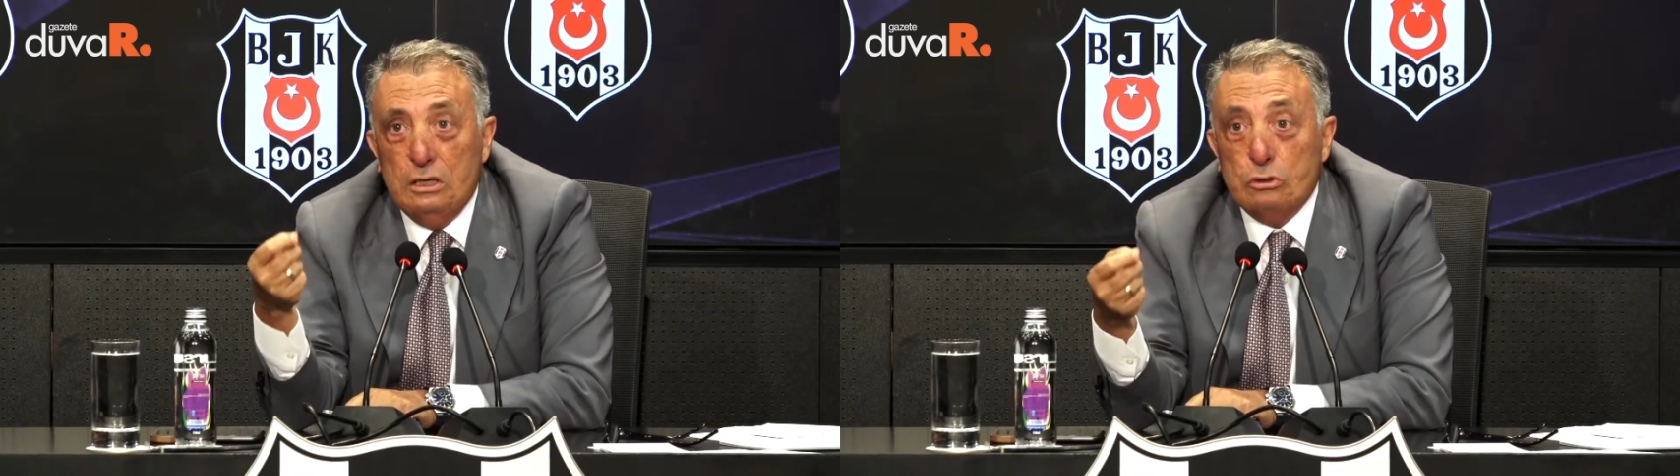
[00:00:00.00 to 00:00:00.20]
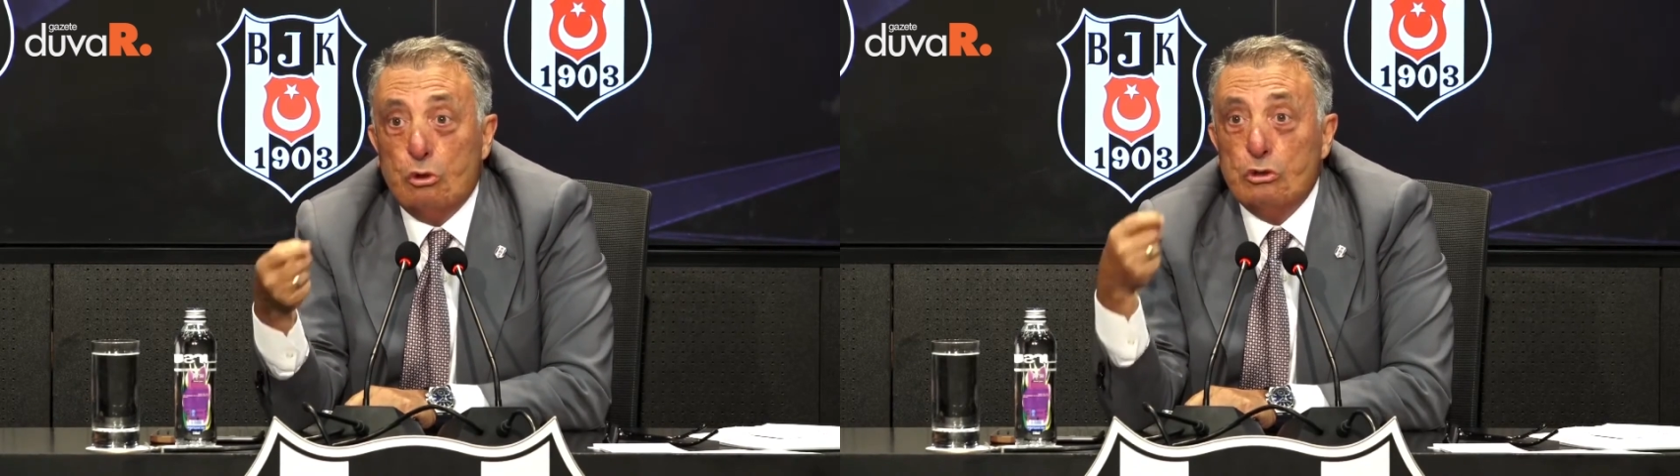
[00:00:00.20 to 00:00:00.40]

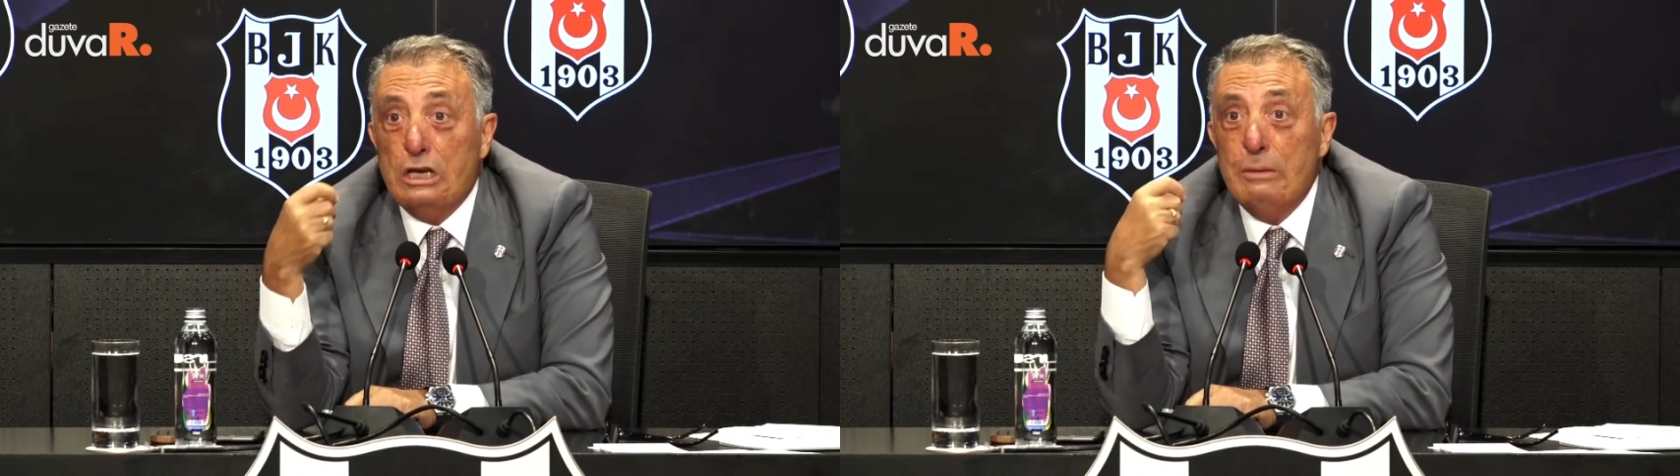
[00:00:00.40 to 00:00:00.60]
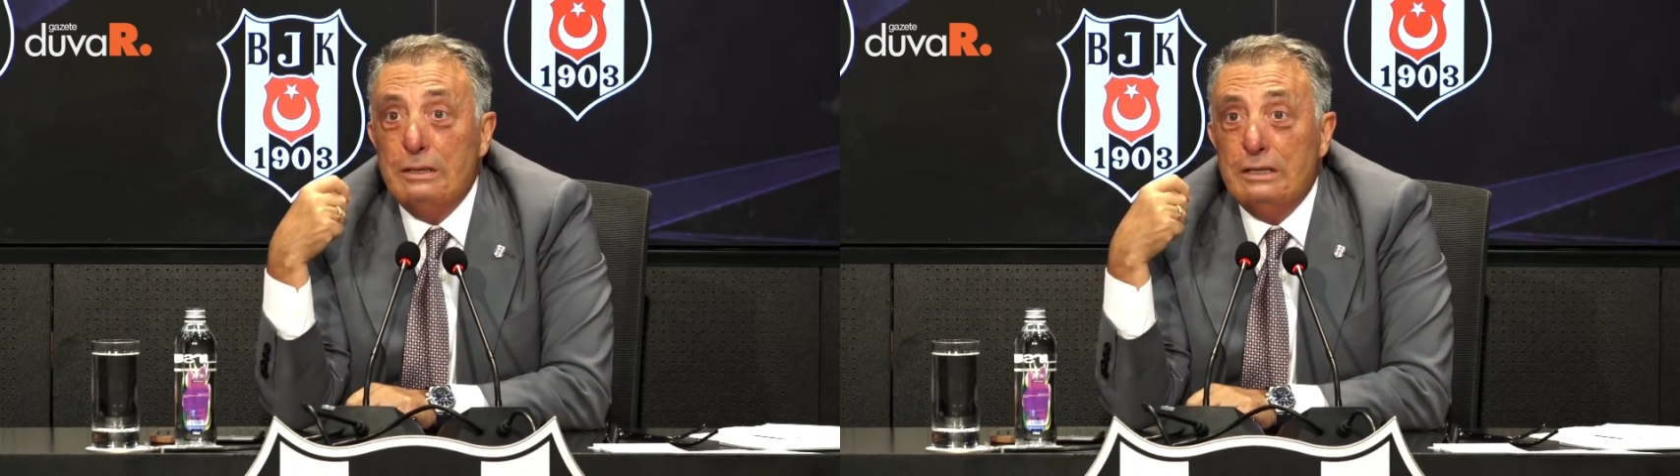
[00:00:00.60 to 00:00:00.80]

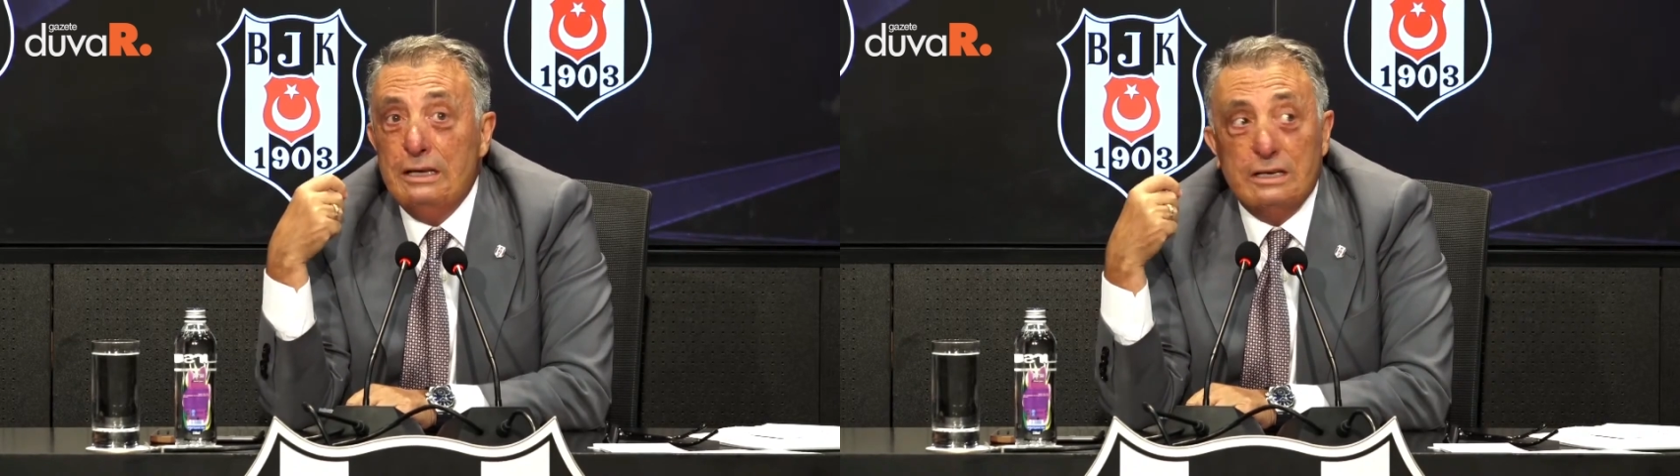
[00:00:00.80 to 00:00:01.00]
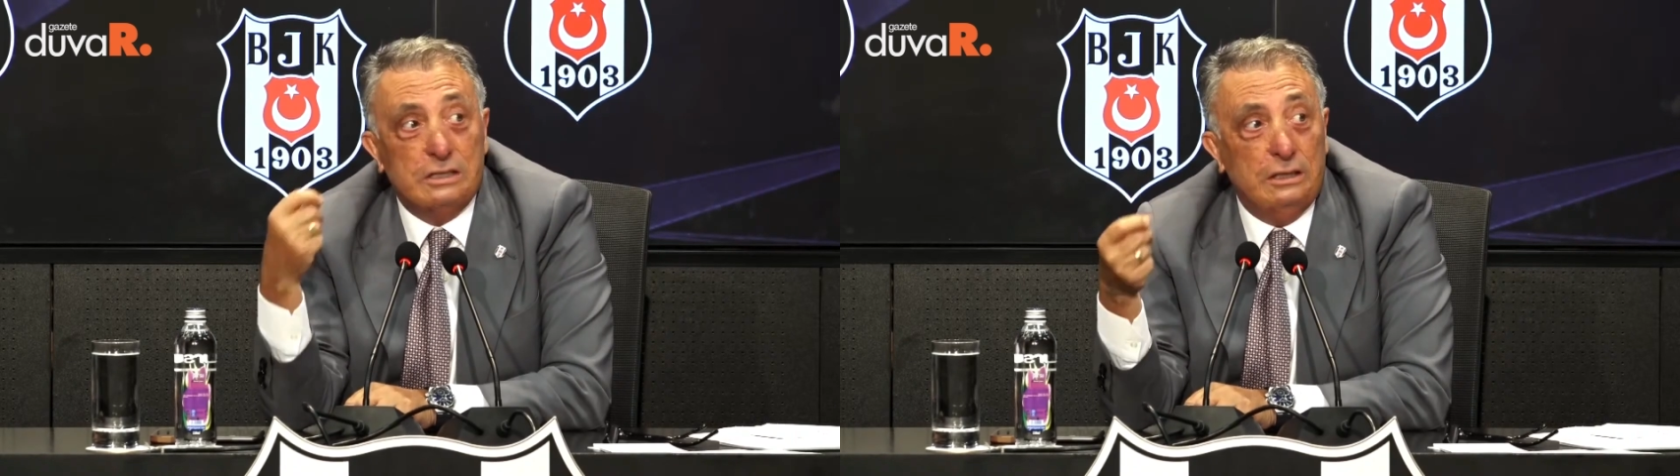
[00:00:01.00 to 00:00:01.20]
sosyal medyada
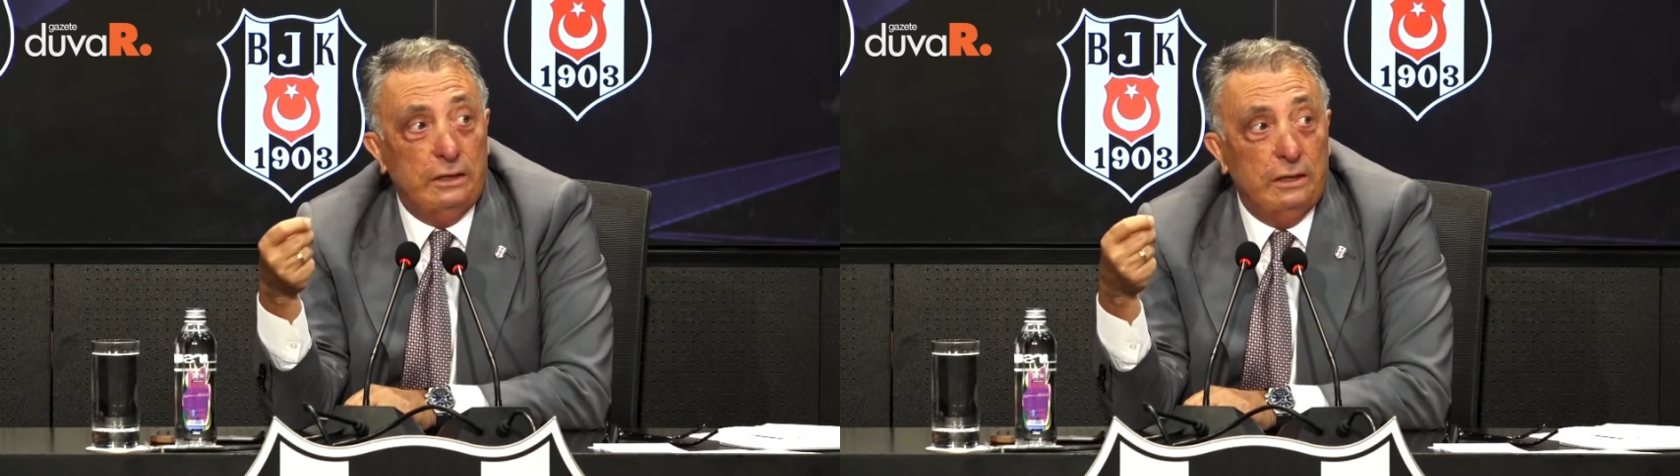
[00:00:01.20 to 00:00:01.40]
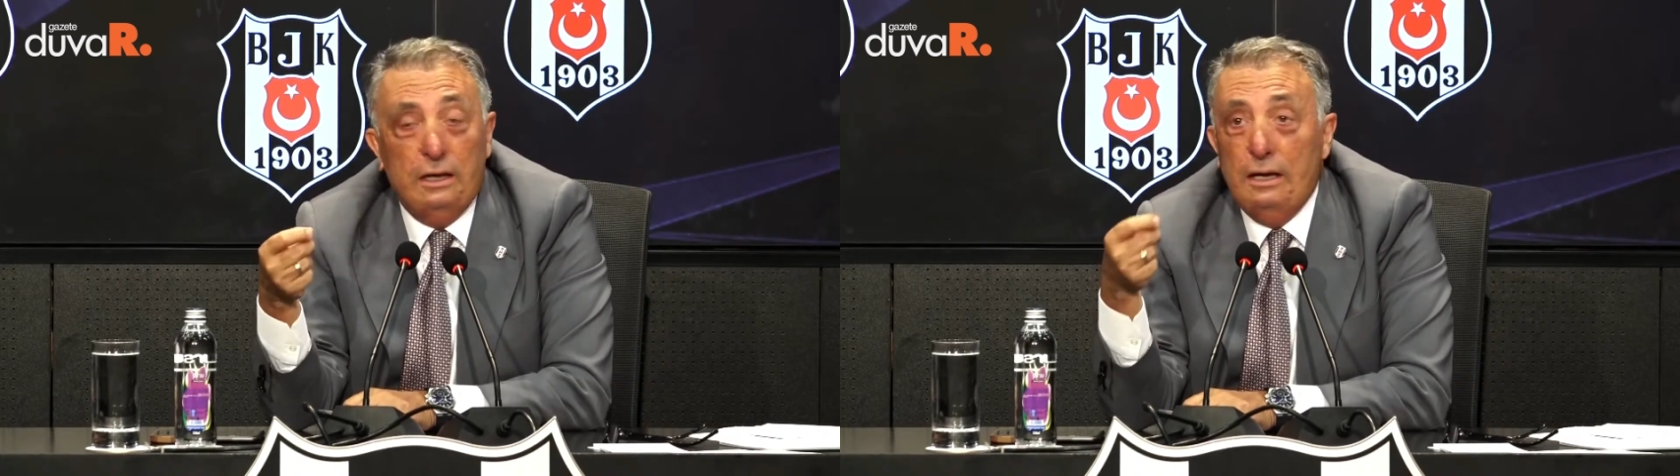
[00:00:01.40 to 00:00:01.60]
yazılan